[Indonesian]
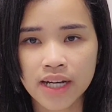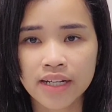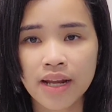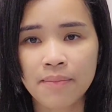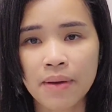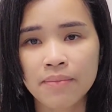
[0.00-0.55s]

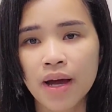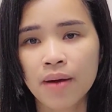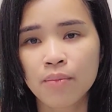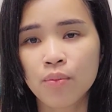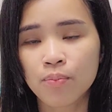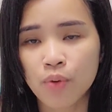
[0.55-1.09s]
karena memang
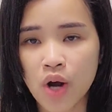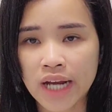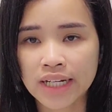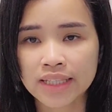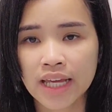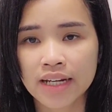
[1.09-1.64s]
mumpung
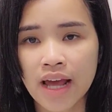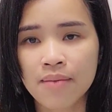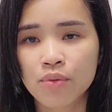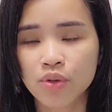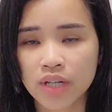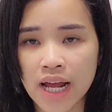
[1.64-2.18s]
ada tanah
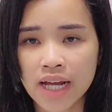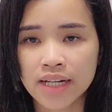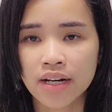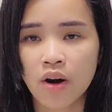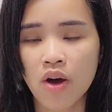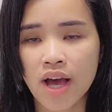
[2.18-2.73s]
murah
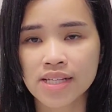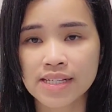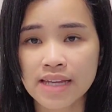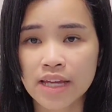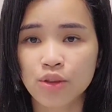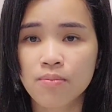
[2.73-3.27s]
dan
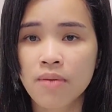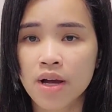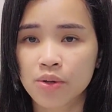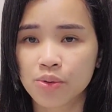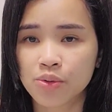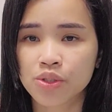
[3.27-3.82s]
lokasinya itu
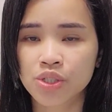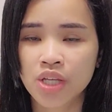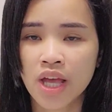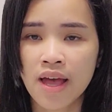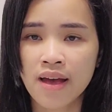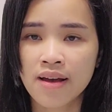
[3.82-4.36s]
bagus,
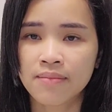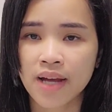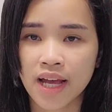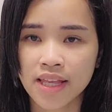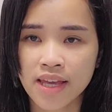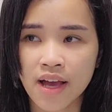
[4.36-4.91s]

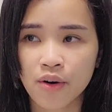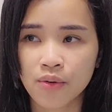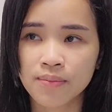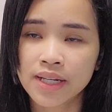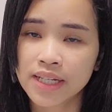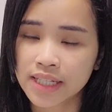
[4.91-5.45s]
makanya aku
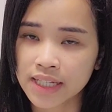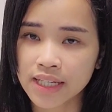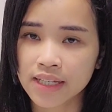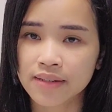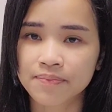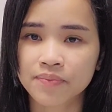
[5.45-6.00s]
beli.
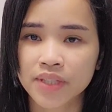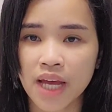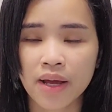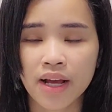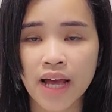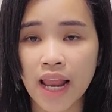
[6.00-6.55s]

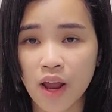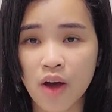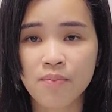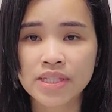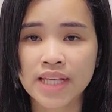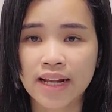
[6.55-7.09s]

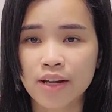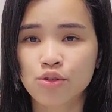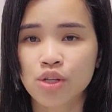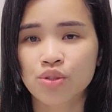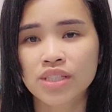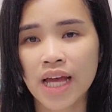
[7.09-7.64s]
Kalau misalkan
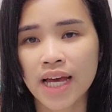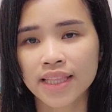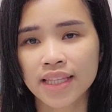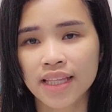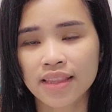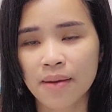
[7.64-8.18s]
suatu saat
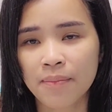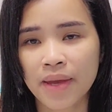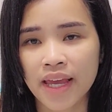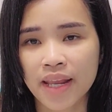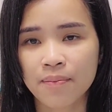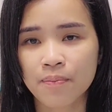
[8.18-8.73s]
kita
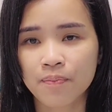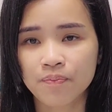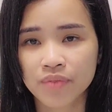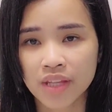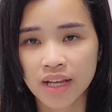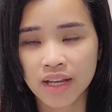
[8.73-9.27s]
pengen
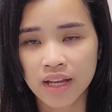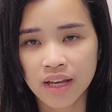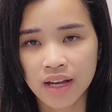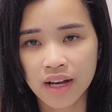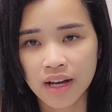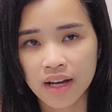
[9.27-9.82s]

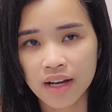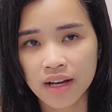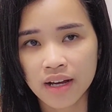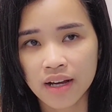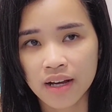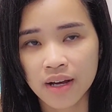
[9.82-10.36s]

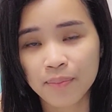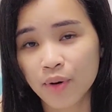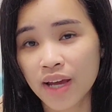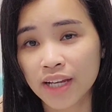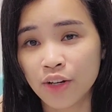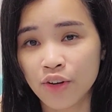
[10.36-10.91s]
uh,
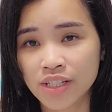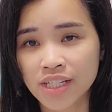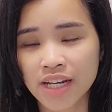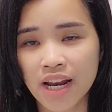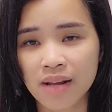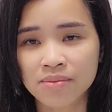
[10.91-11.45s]
pulang Indonesia
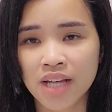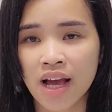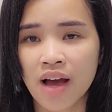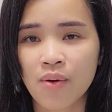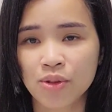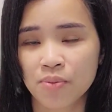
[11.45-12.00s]
dalam jangka
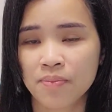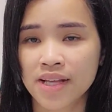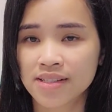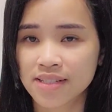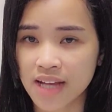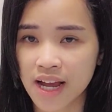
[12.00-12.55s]
waktu
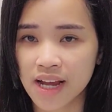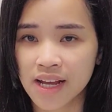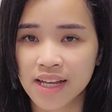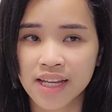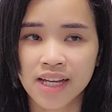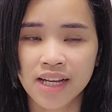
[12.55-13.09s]
panjang,
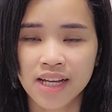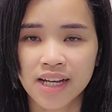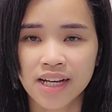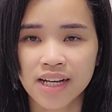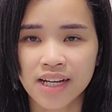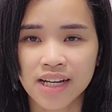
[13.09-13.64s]

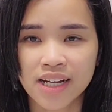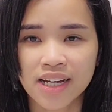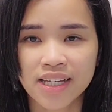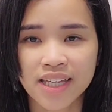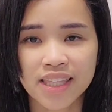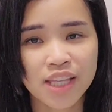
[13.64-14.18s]
uh,
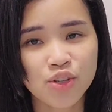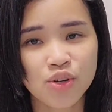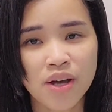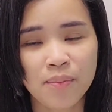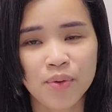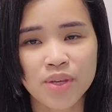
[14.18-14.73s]
kita
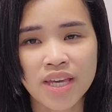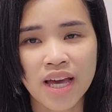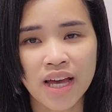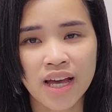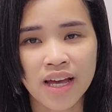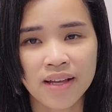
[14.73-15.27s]
juga
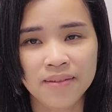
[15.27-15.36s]
punya,